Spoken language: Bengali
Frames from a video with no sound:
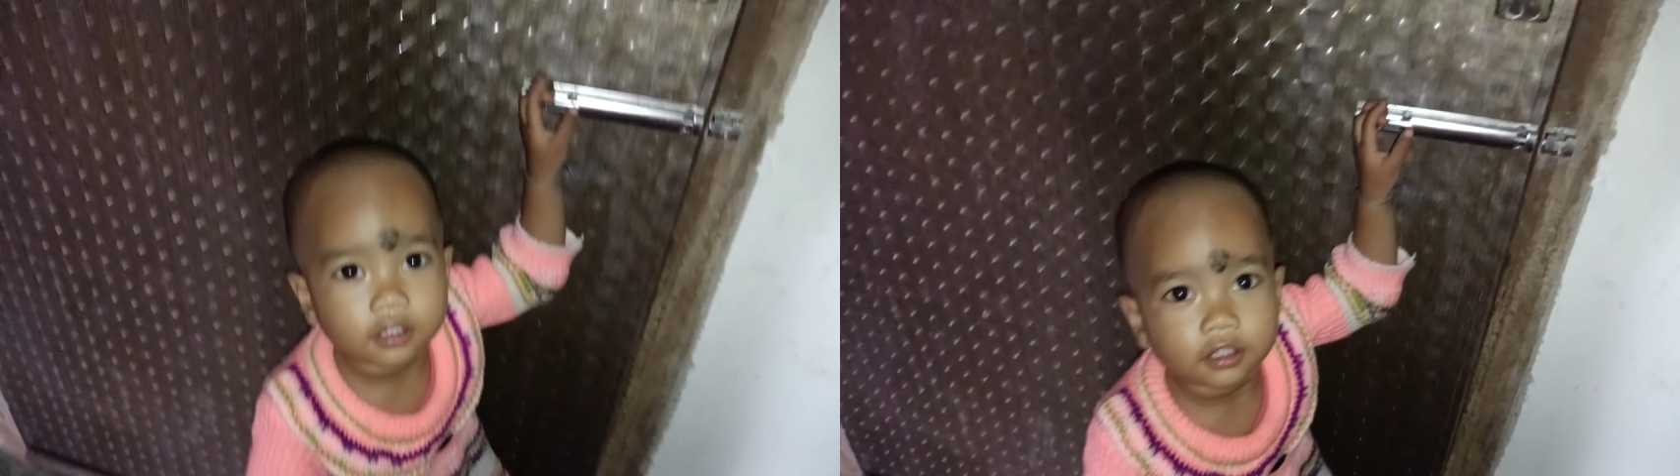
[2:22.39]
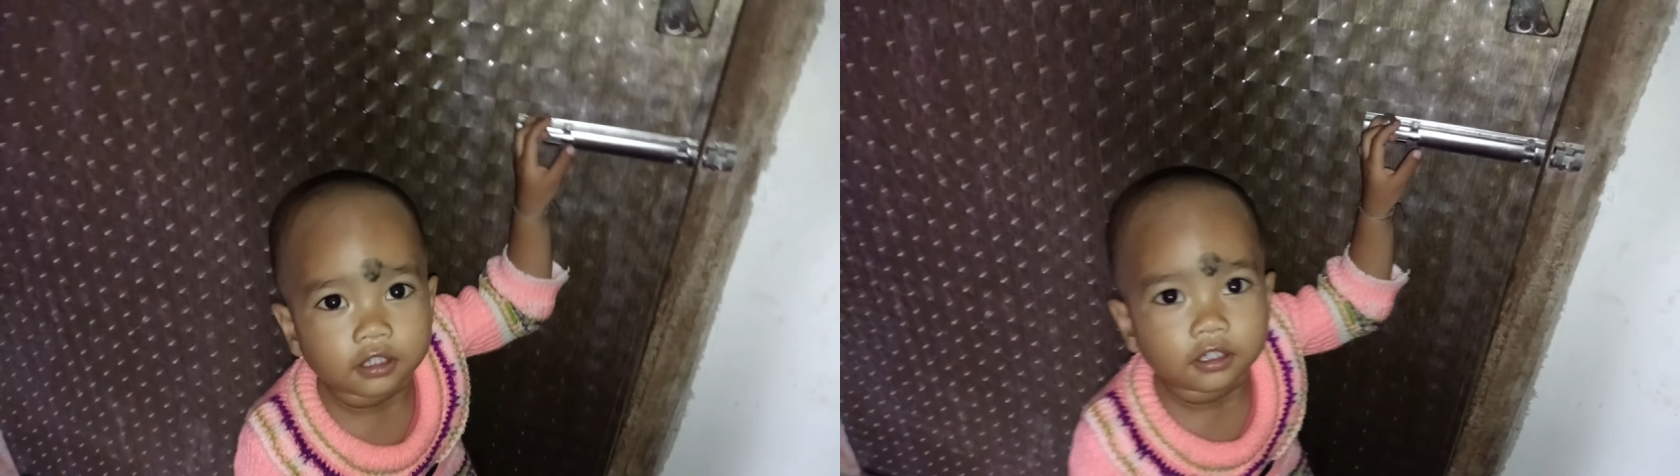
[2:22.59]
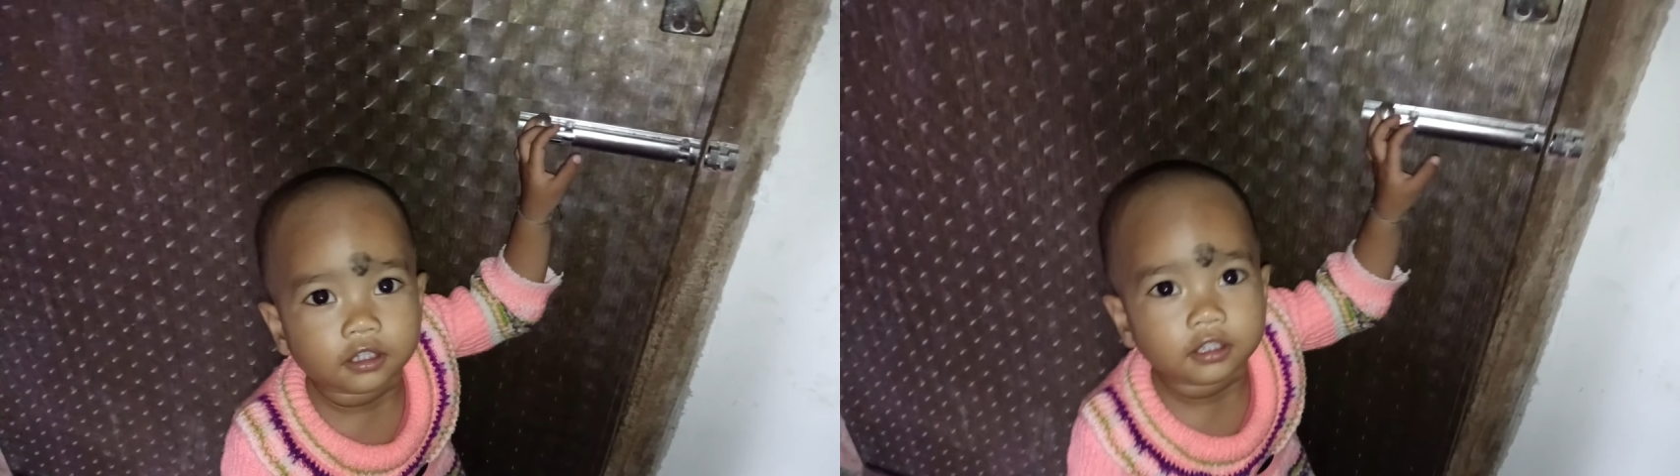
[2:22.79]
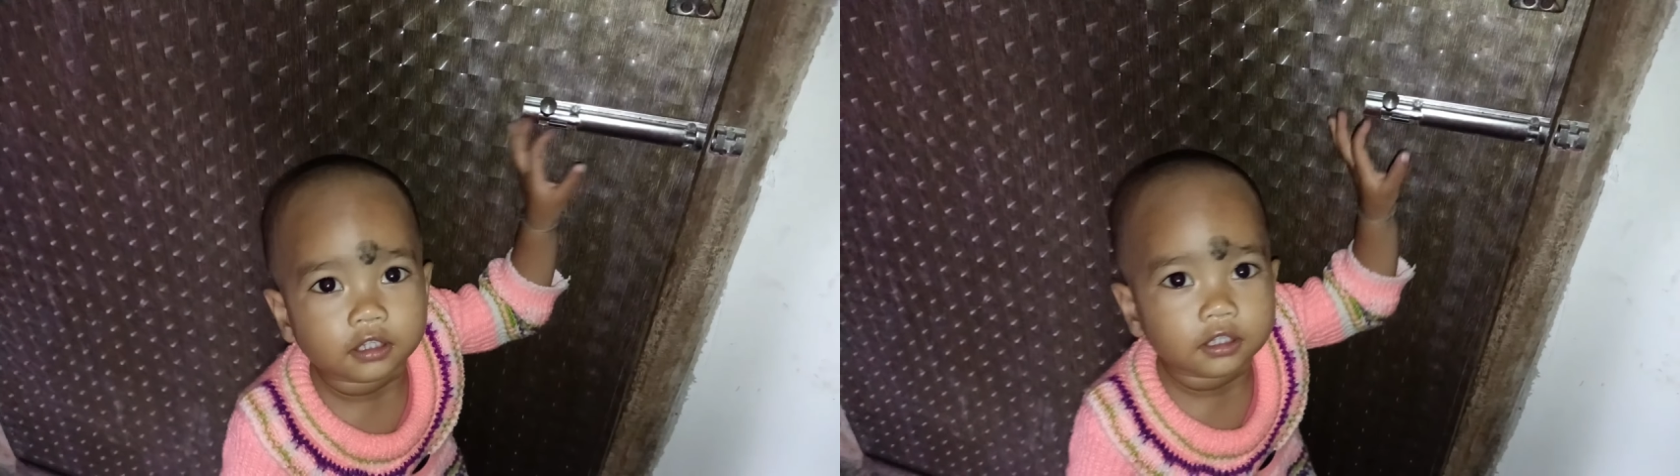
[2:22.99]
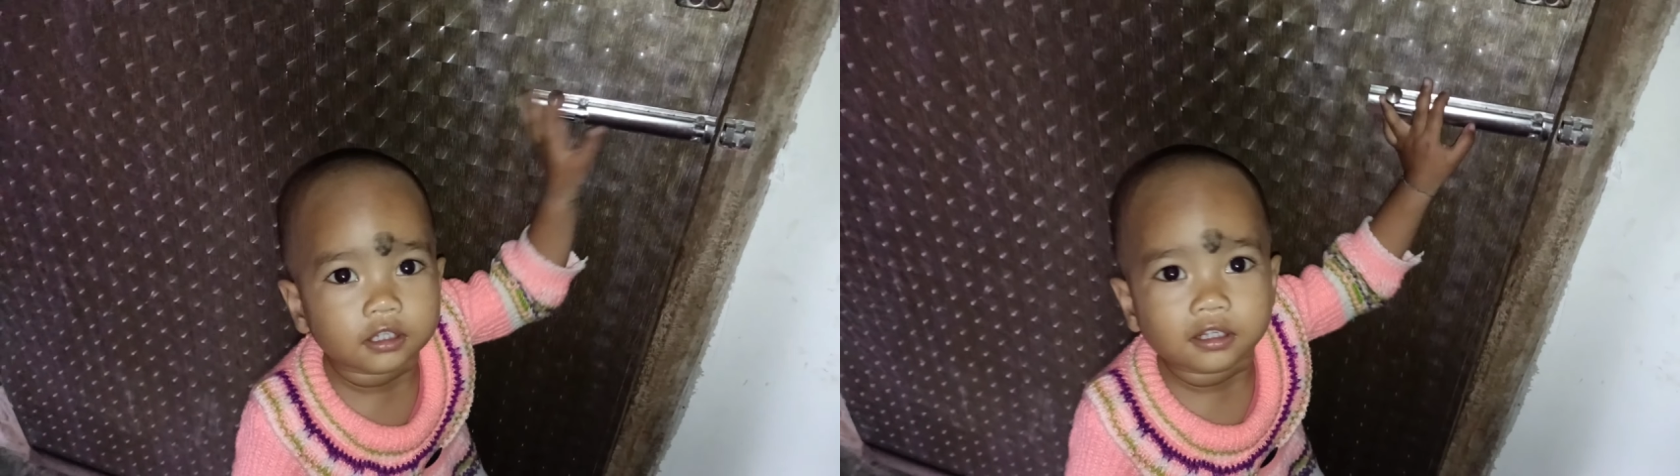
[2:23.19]
দরজা
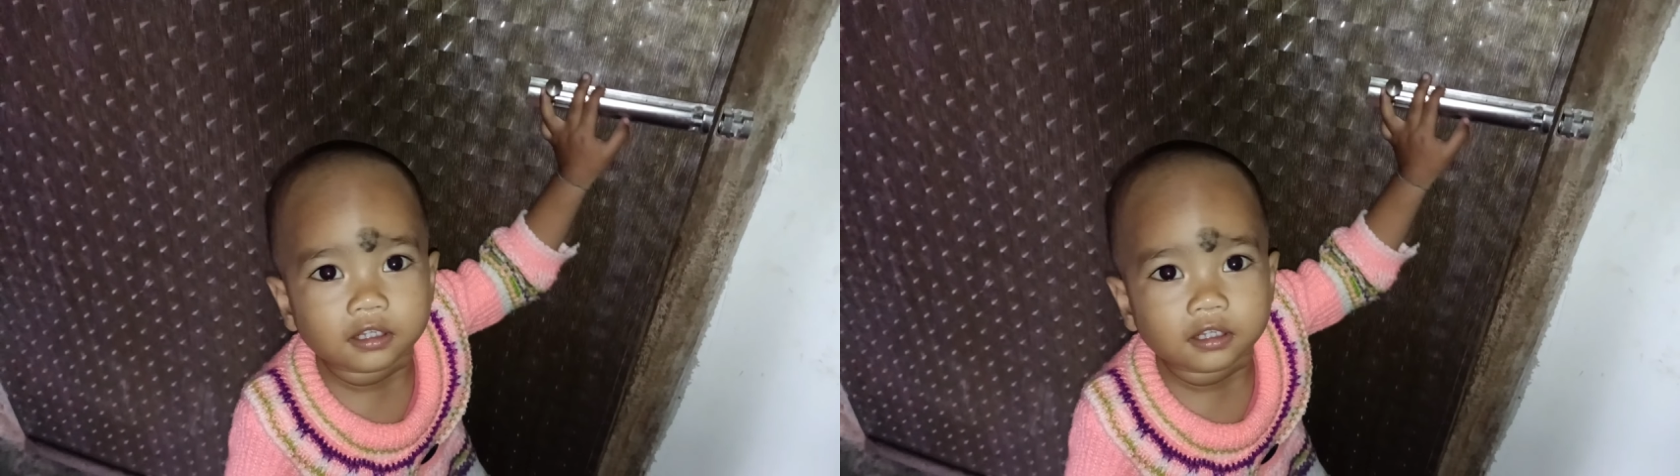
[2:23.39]
খুলিস